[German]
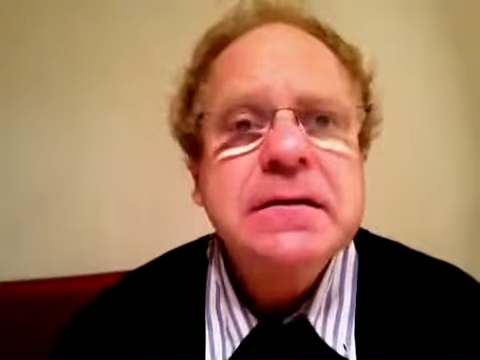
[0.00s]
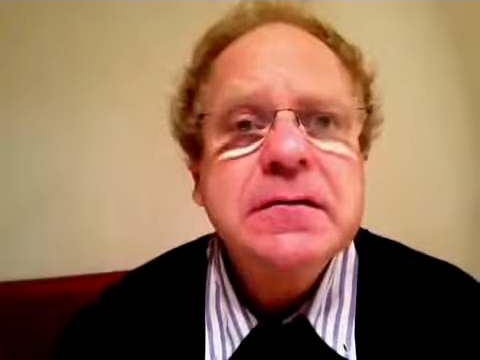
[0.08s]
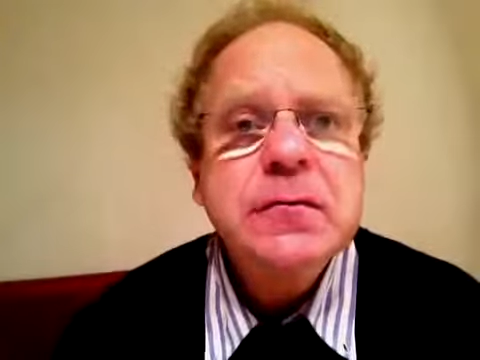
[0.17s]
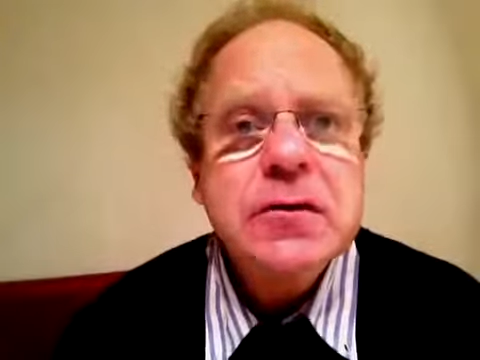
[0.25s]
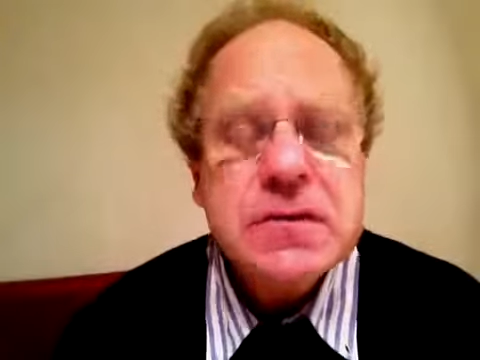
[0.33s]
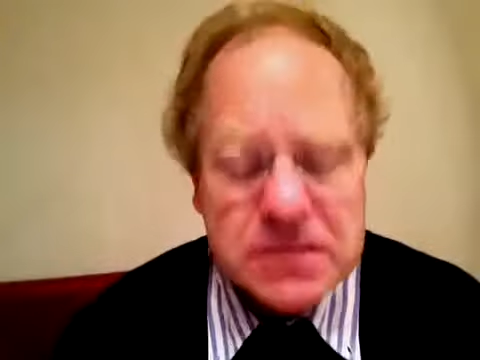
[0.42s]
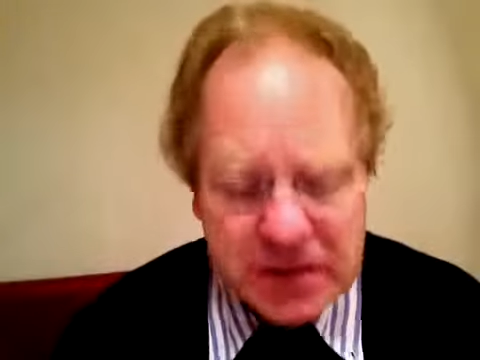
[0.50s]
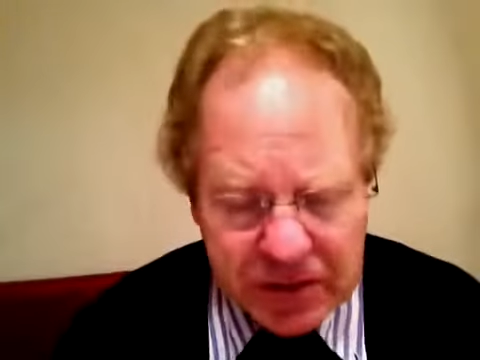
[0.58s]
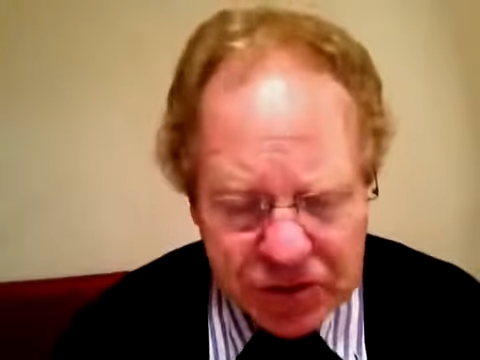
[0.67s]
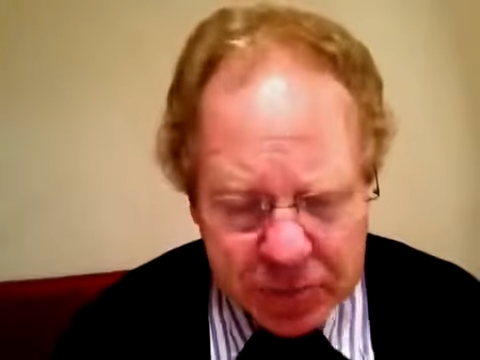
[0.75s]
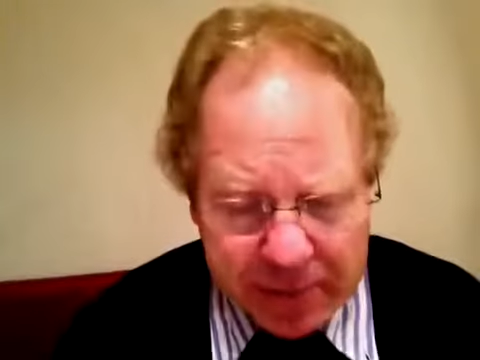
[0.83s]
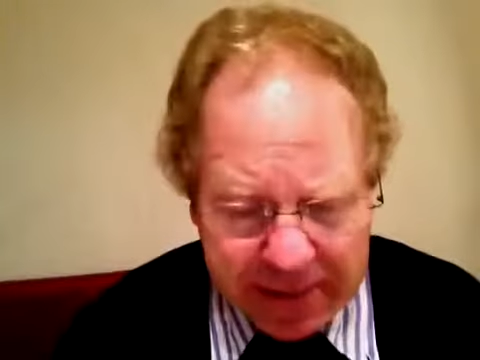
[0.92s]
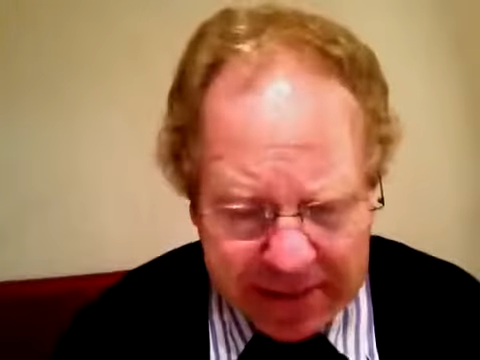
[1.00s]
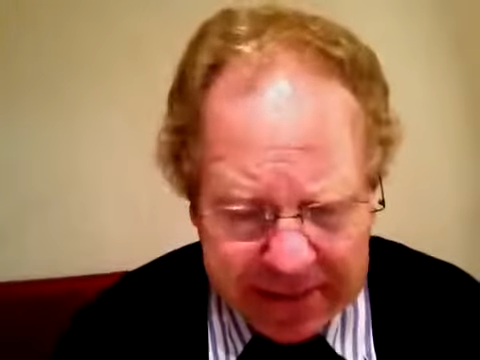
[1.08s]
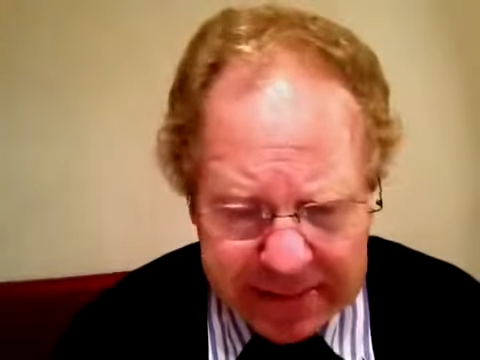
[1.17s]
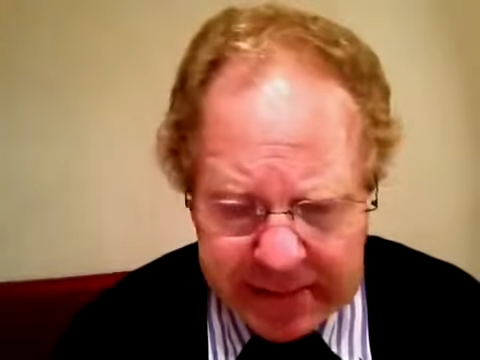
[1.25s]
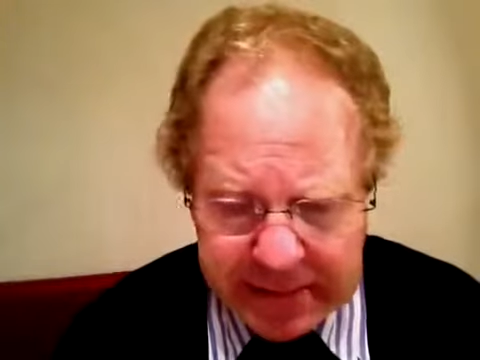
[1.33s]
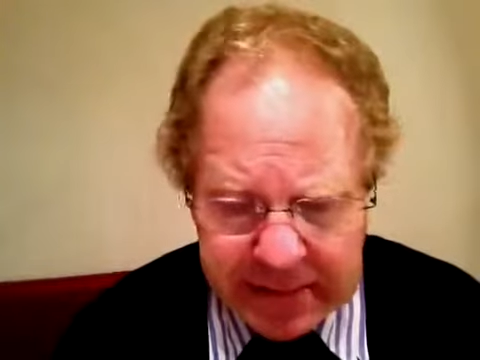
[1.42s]
wurden sie
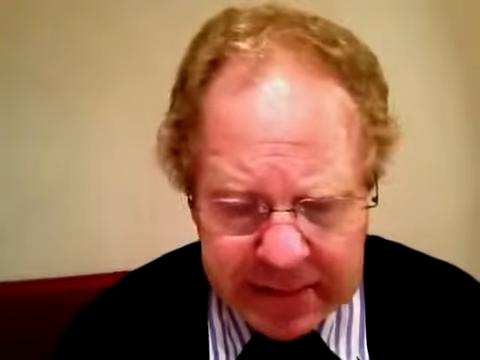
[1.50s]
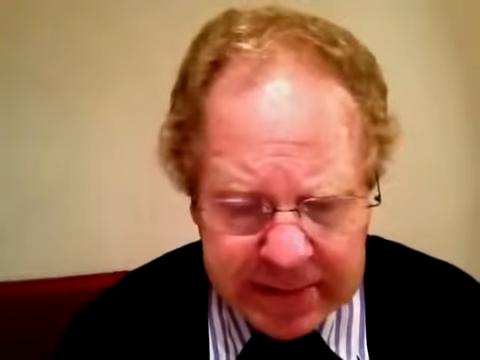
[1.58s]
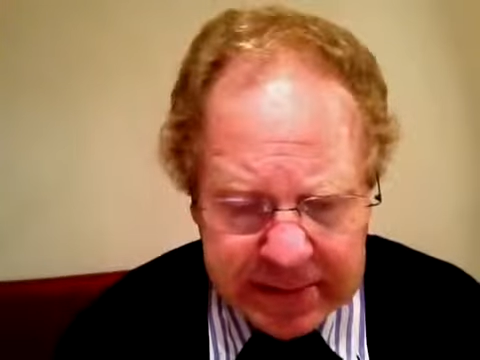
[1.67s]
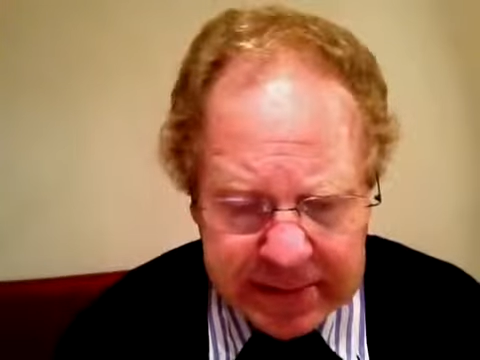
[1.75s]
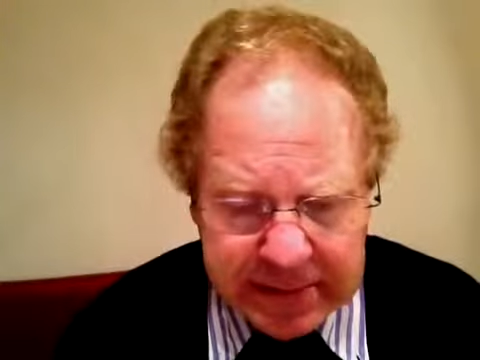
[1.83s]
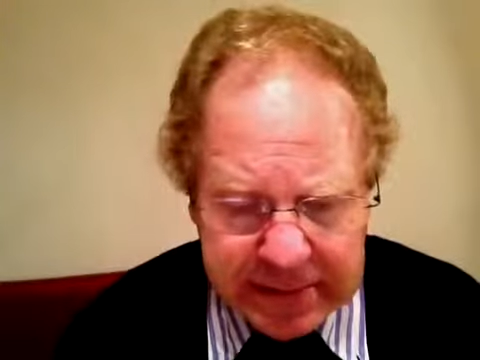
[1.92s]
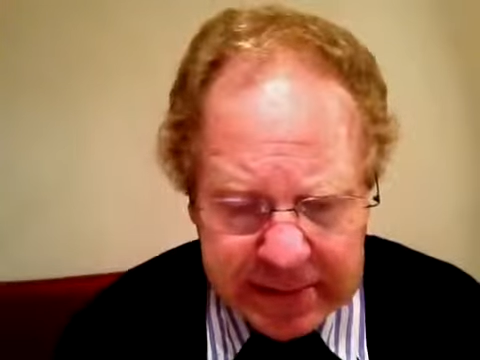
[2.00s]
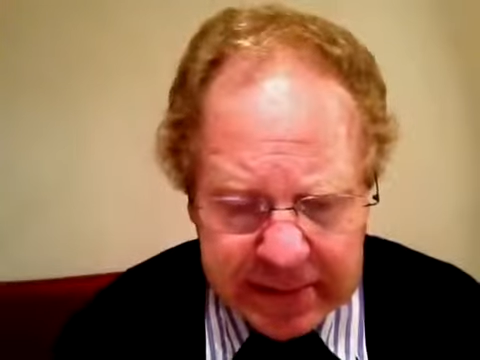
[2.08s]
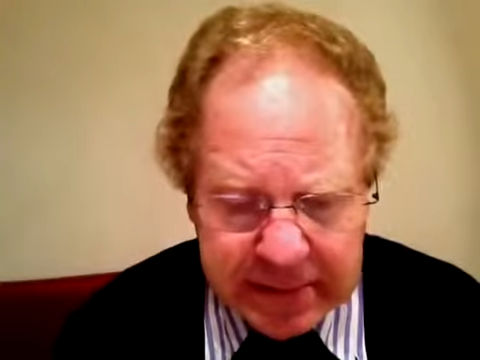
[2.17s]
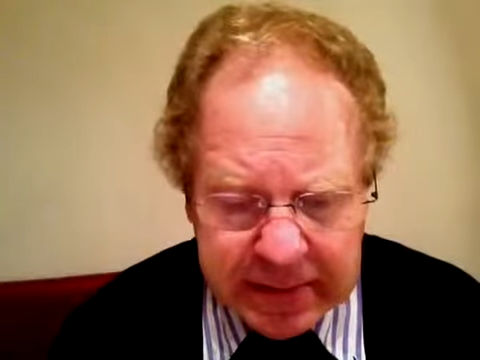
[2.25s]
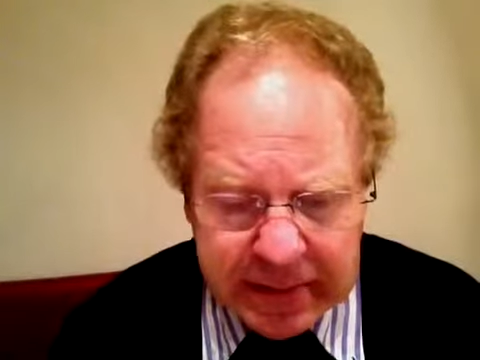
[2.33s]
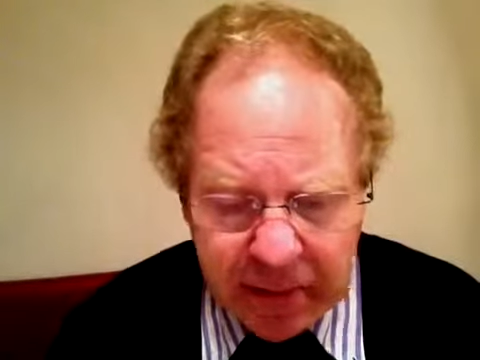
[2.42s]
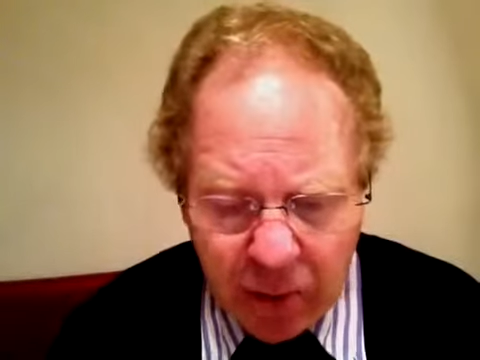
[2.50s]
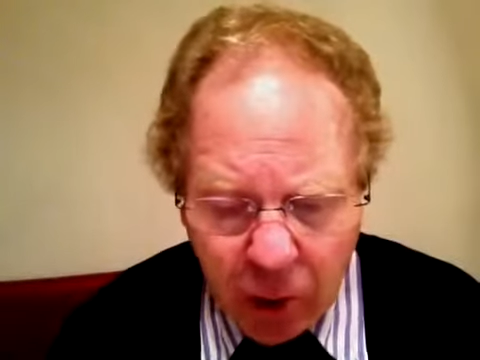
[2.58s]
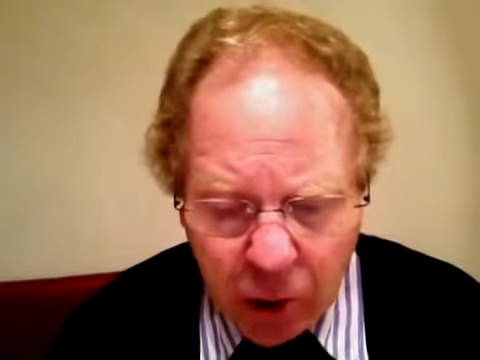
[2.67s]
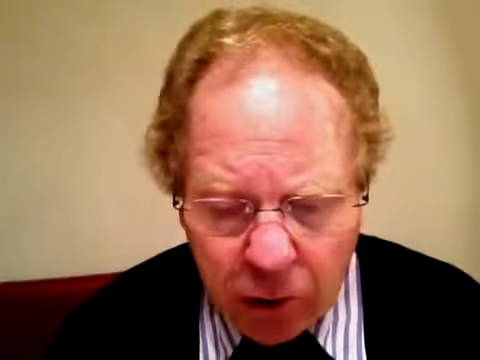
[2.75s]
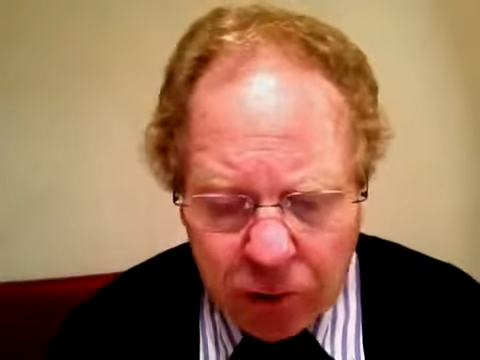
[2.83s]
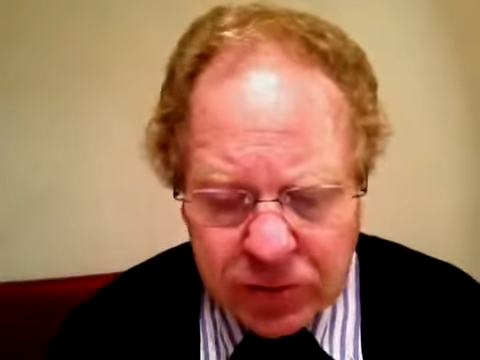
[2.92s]
entsprechend ihrer
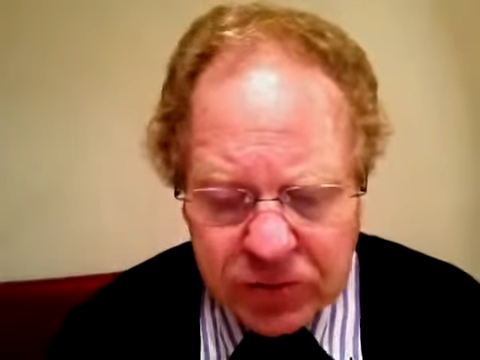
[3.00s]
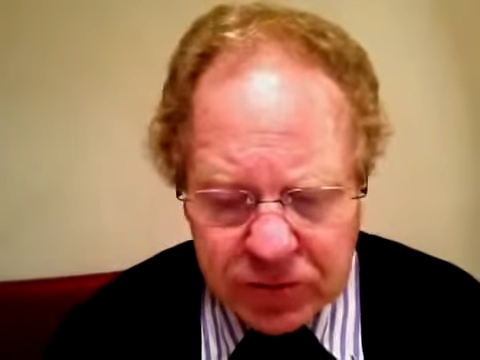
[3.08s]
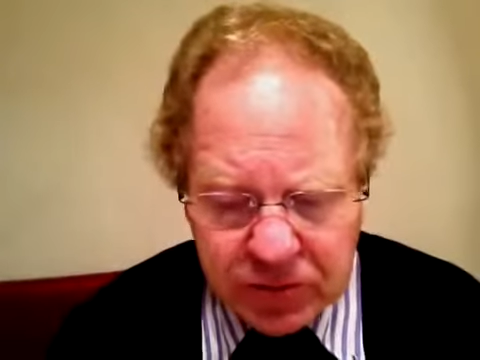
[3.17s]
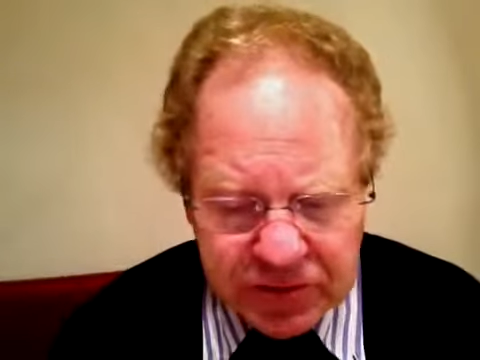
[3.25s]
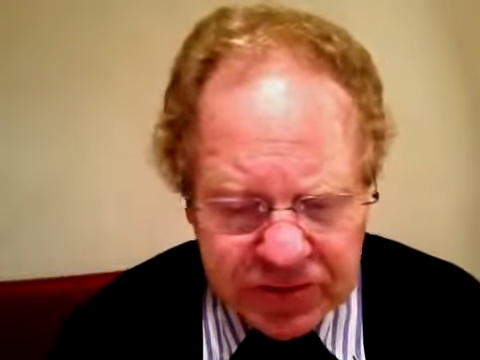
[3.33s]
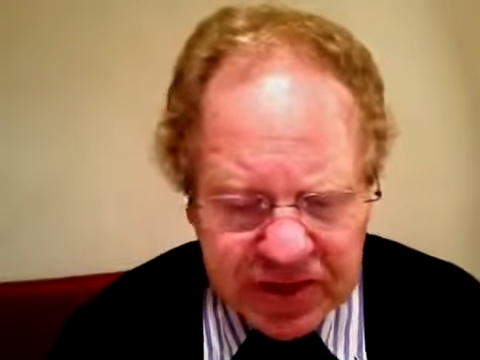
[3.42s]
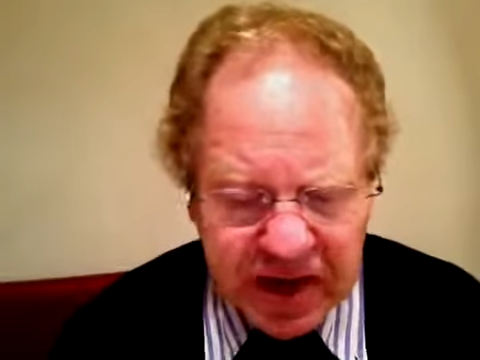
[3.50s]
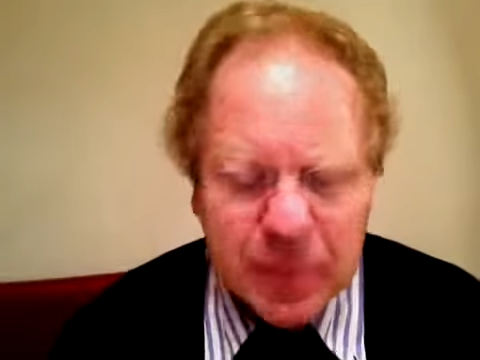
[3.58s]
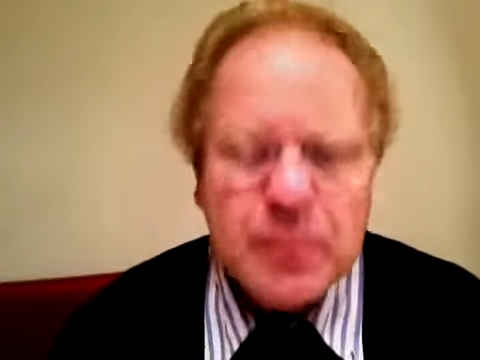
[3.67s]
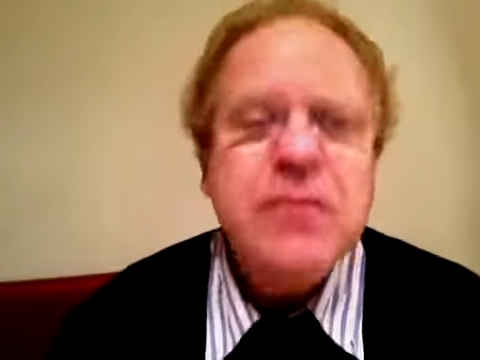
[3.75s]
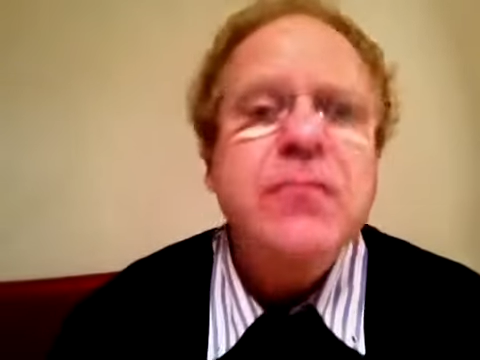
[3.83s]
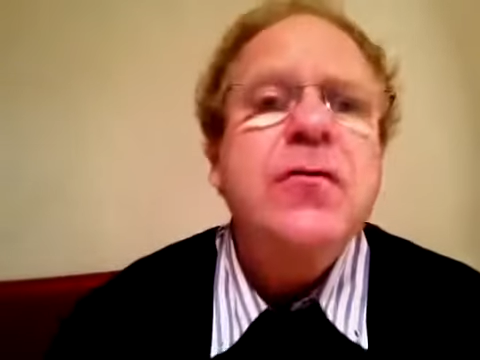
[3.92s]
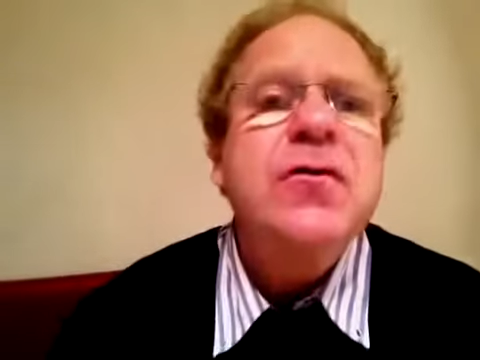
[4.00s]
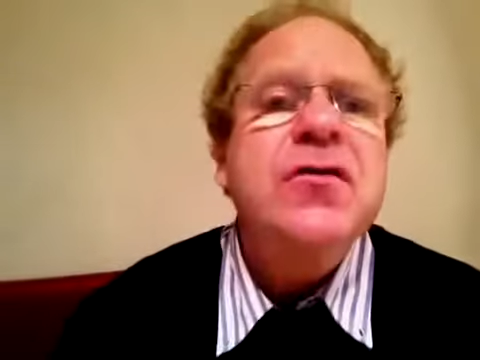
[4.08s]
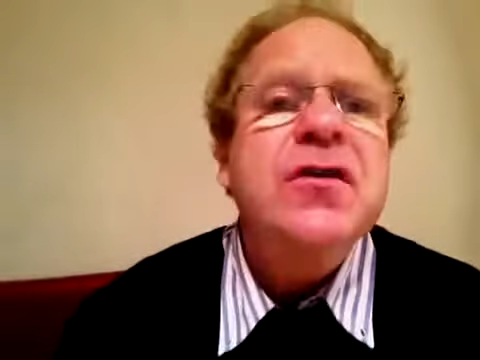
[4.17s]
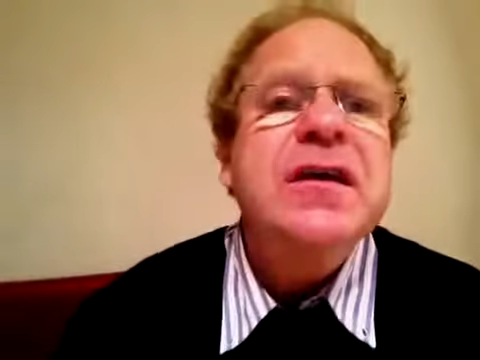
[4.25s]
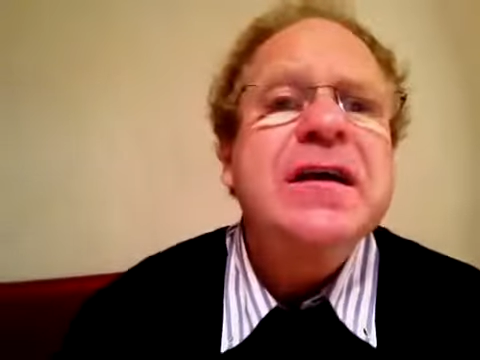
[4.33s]
Orts- und Themenwünsche